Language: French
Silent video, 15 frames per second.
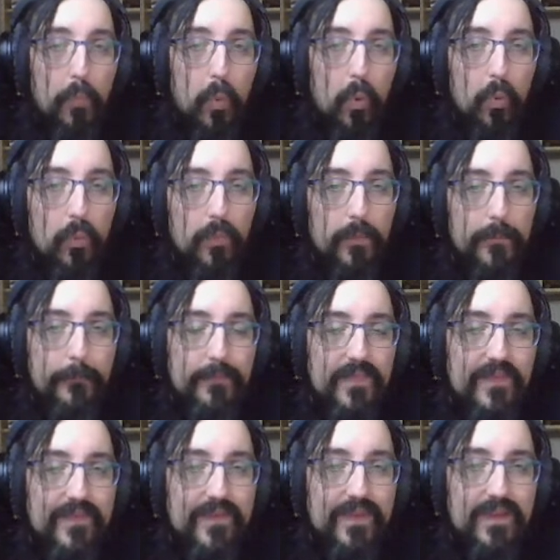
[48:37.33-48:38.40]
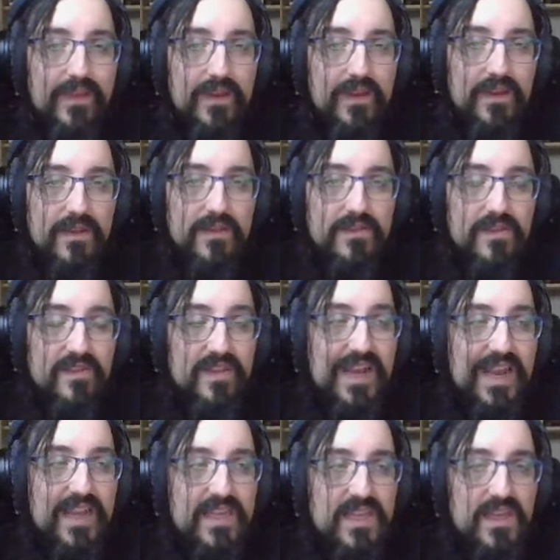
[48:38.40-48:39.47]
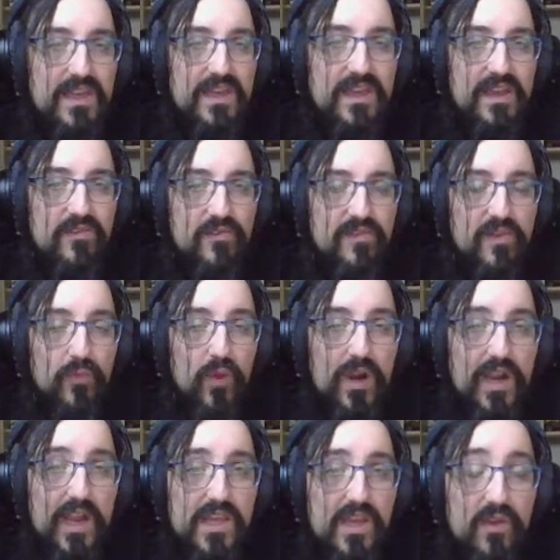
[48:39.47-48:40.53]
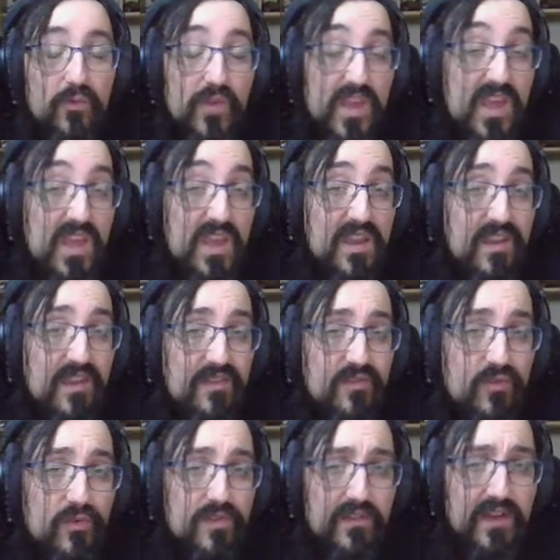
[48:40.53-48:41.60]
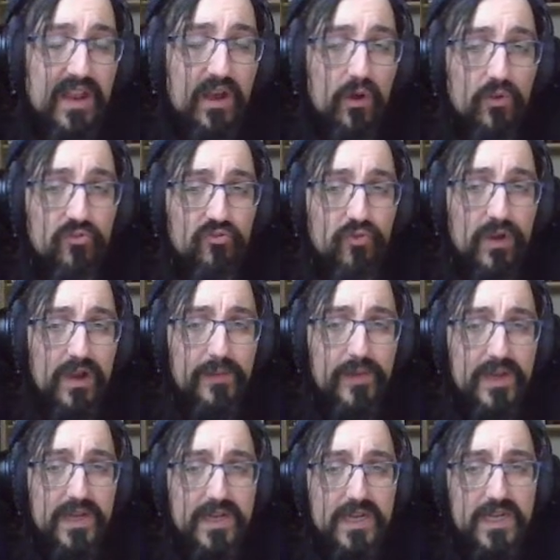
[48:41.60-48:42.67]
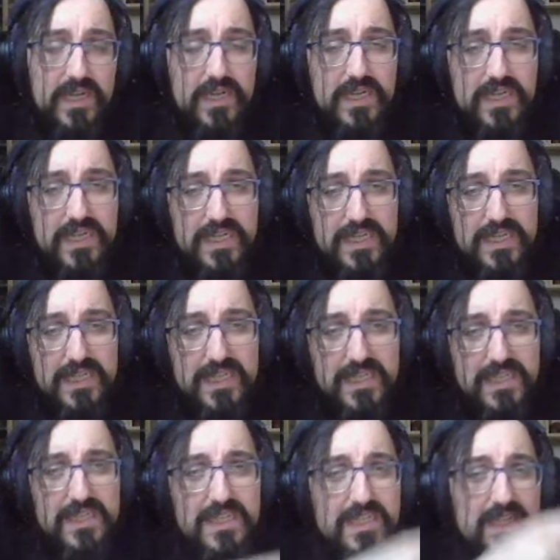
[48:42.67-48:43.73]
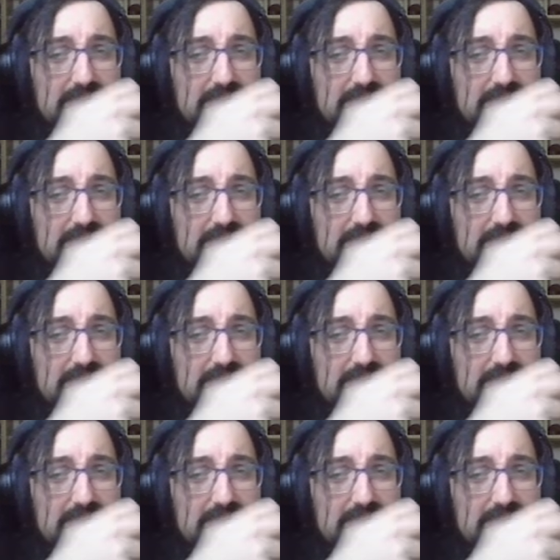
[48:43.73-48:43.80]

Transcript: Bah ouais. C'était claqué. Est-ce que c'est moins claqué Oui. Est-ce que ça va la rendre jouable Directement 6, hein.